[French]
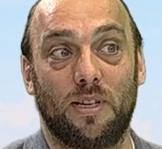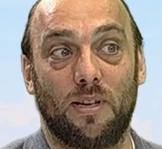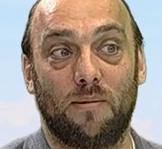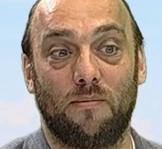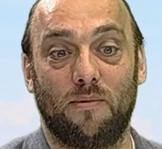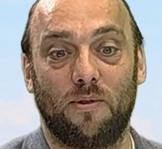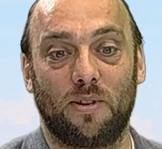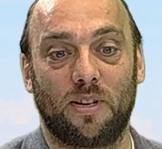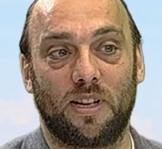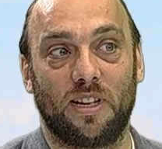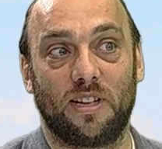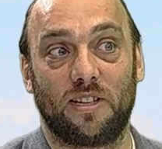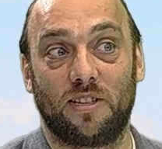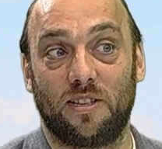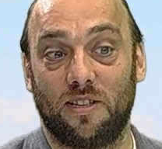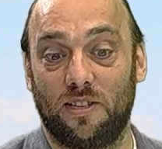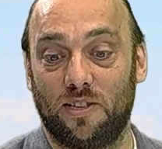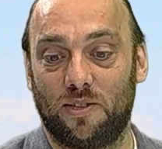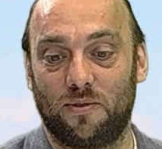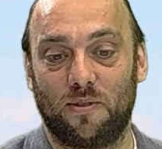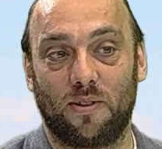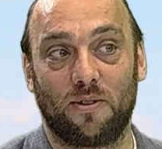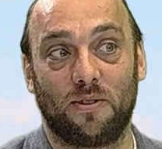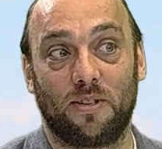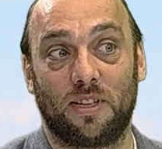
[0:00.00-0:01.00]
de blocage, c'est
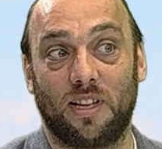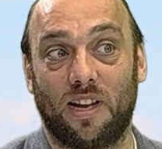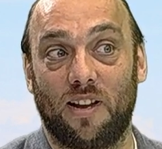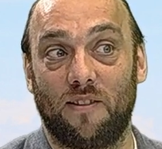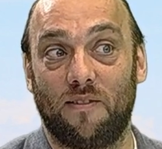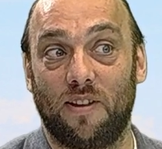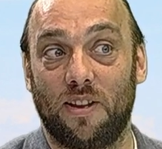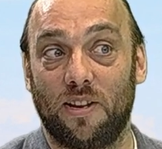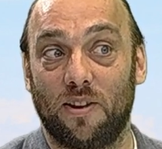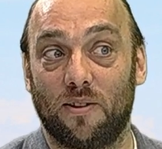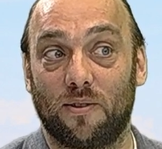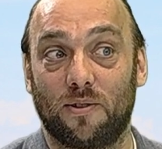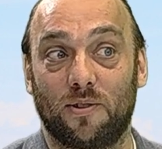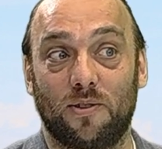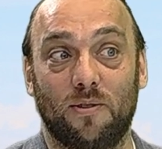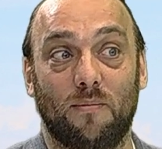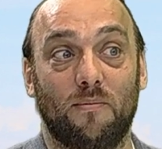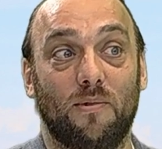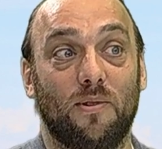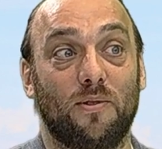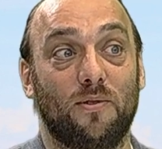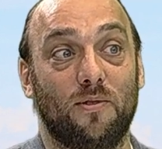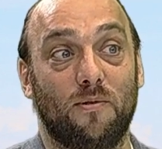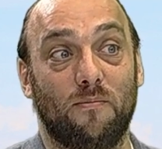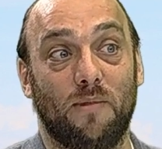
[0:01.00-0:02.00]
l'histoire de travailler ensemble
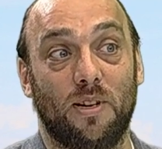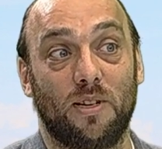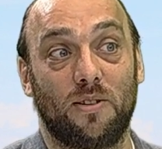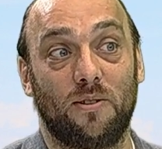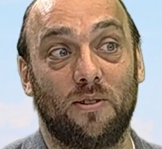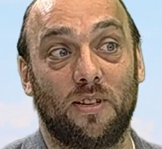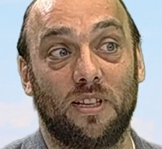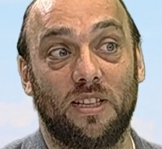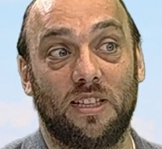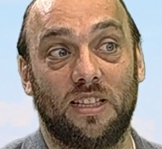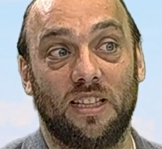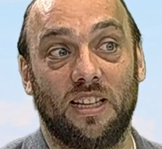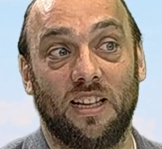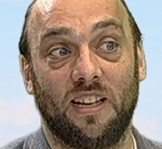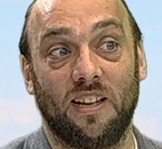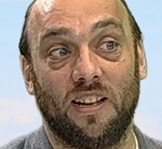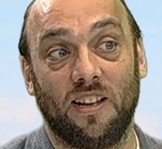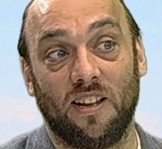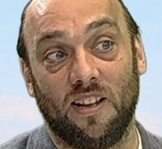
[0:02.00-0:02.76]
dans une majorité.